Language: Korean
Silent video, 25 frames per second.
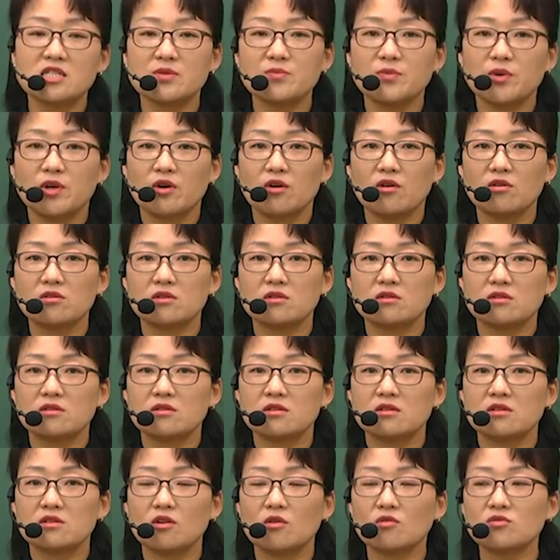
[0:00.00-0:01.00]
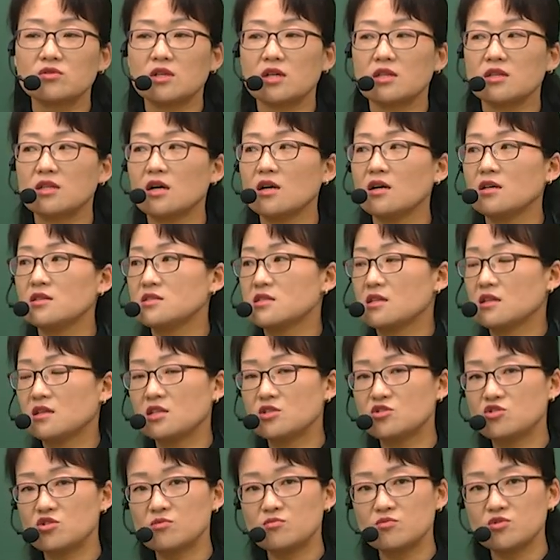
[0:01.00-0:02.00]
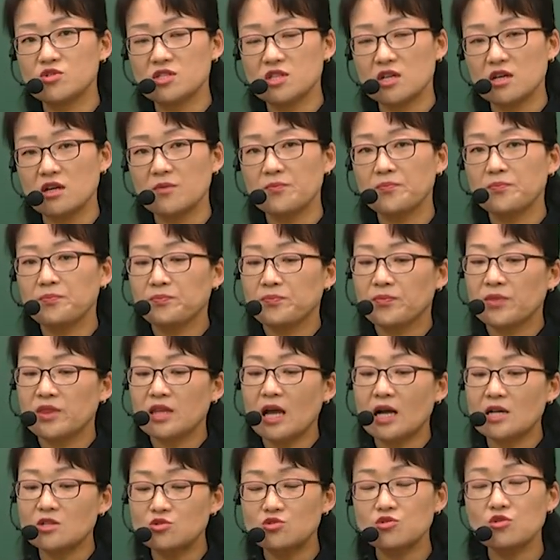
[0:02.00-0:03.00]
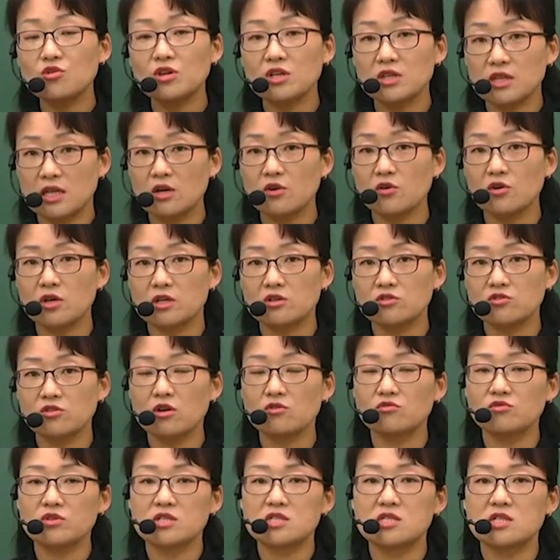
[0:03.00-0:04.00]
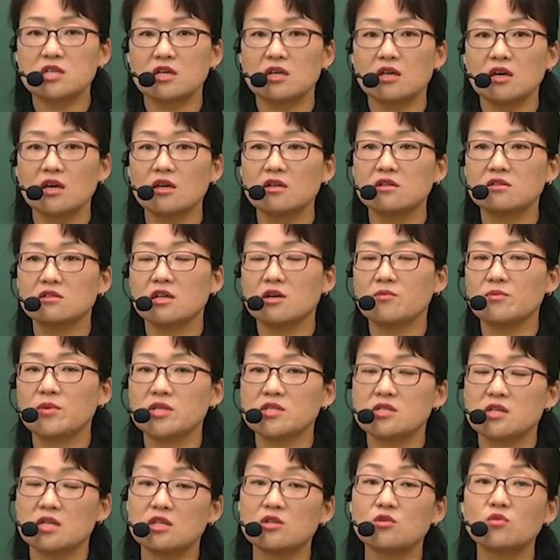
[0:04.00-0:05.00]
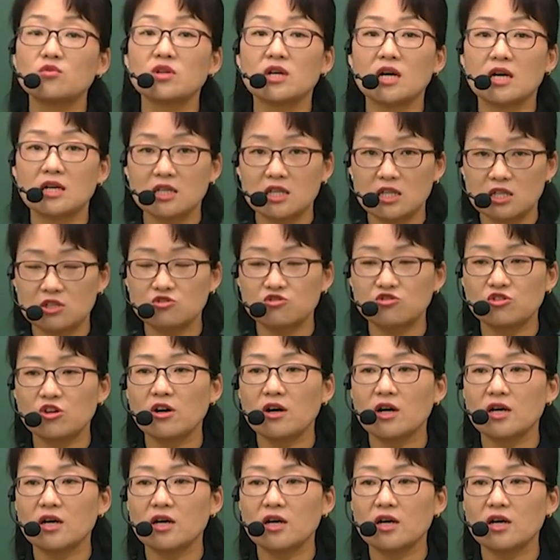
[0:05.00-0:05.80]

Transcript: 치면 더군다나 이제 기출문제 다 수록이 되어 있고요. 우리 책에 그다음에 이제 이론 강의 있고요.